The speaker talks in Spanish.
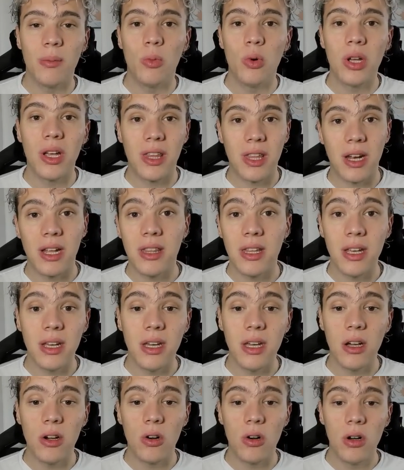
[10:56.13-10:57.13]
muy
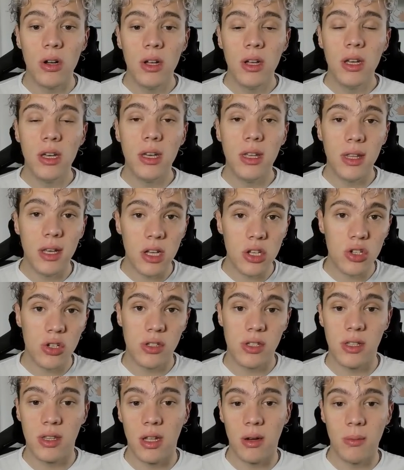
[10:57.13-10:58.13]
estratégico y de hecho
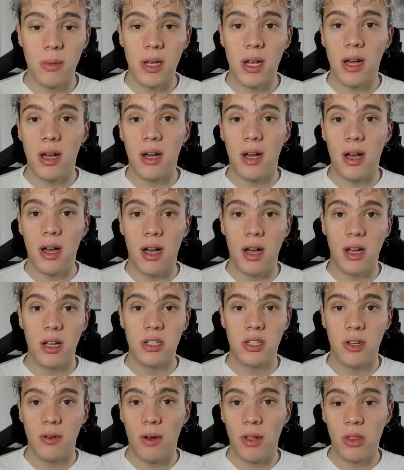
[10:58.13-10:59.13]
se termina
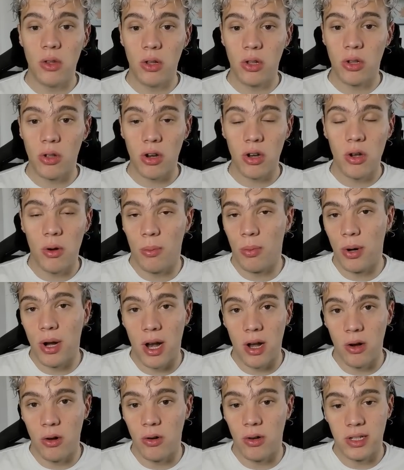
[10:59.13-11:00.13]
llevando el torneo por
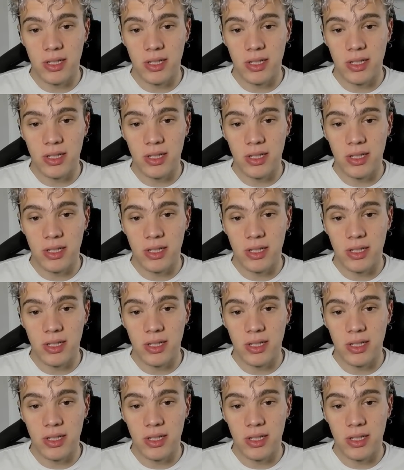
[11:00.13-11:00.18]
algo.